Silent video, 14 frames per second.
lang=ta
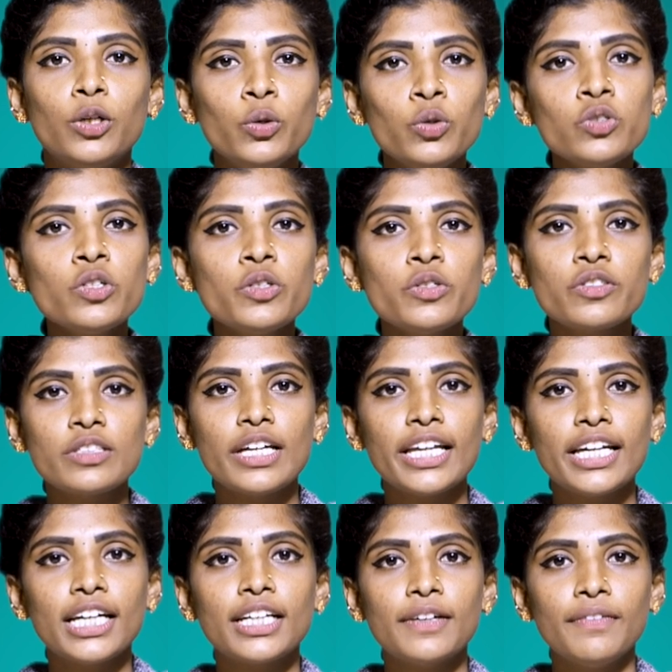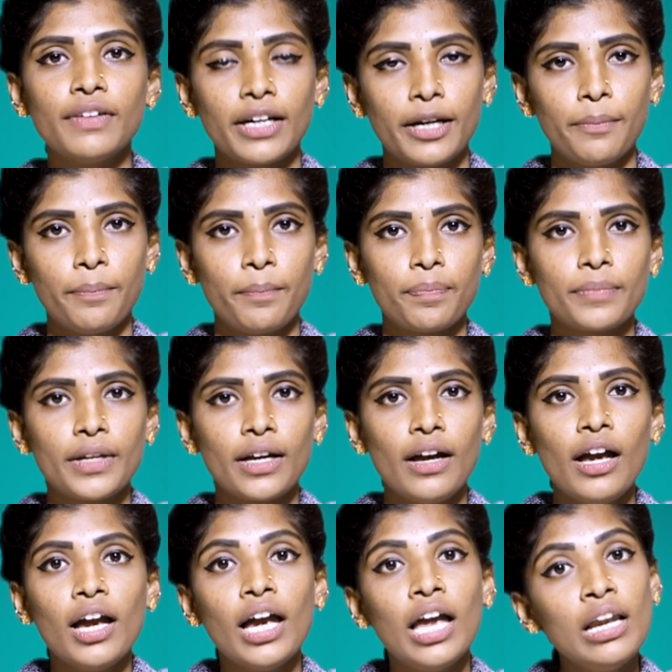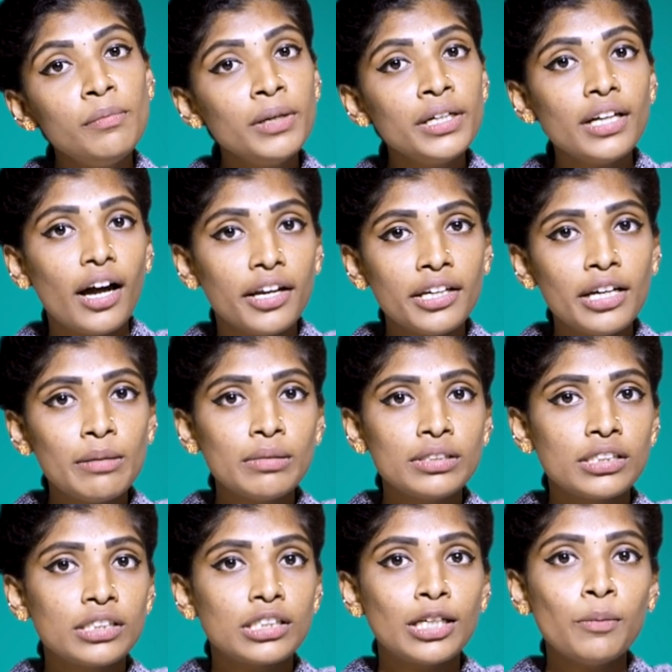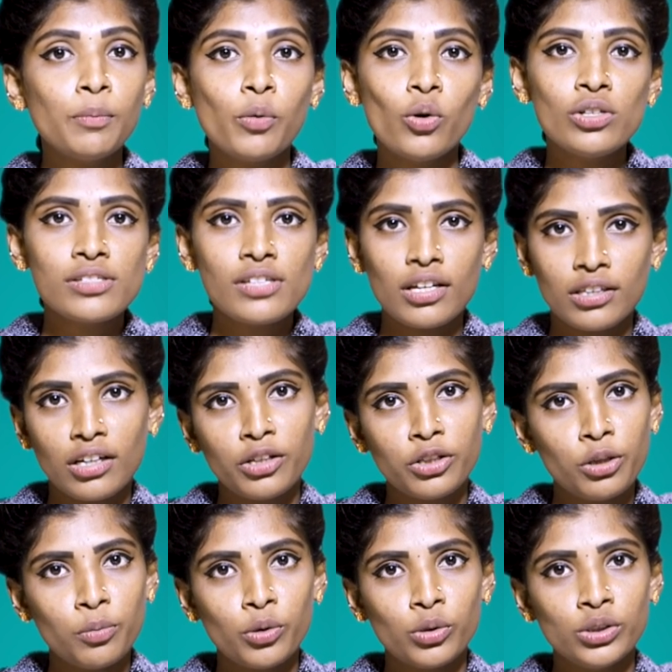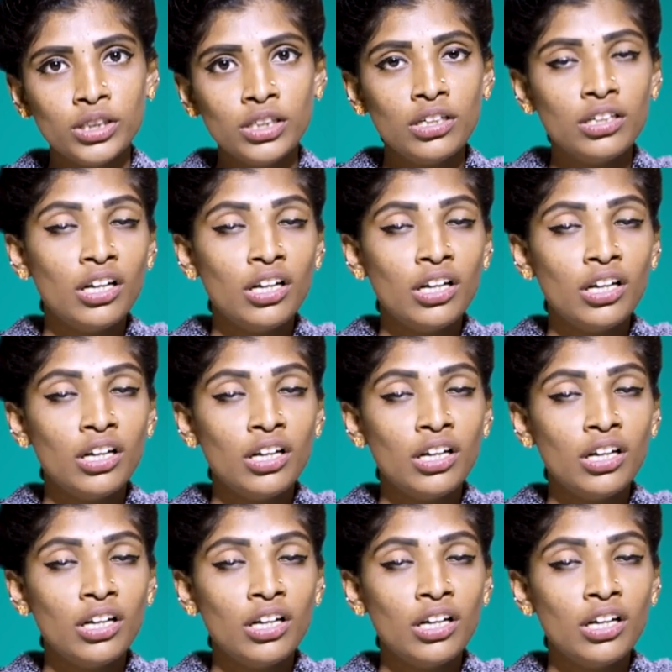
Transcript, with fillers: ரூஸ்டோ நியூஸ் நேர்களுக்கு வணக்கம் ஹெல்மெட் அணியாமல் சென்றதா போலீசார் தடுத்த போது